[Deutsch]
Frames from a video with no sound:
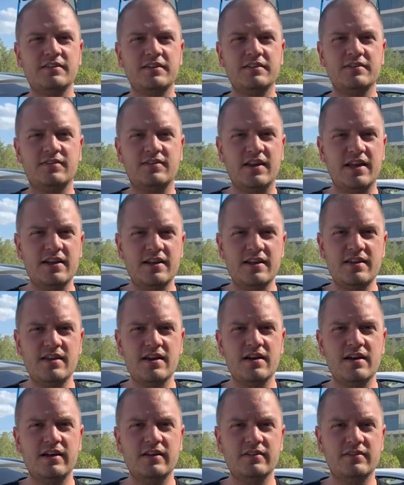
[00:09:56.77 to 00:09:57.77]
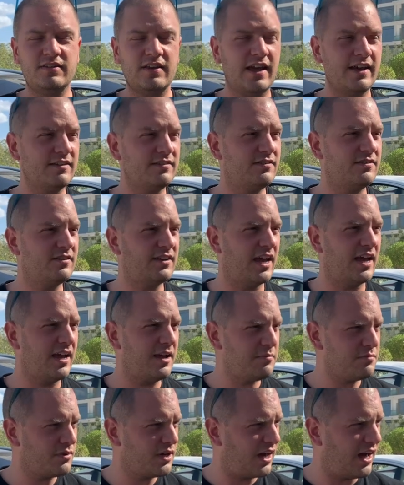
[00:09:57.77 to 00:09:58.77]
die Szene hier ist
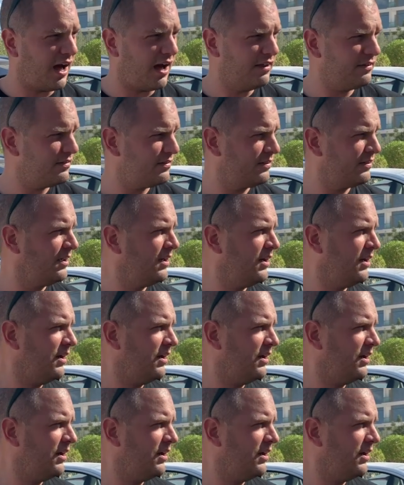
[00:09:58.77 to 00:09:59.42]
extrem krass.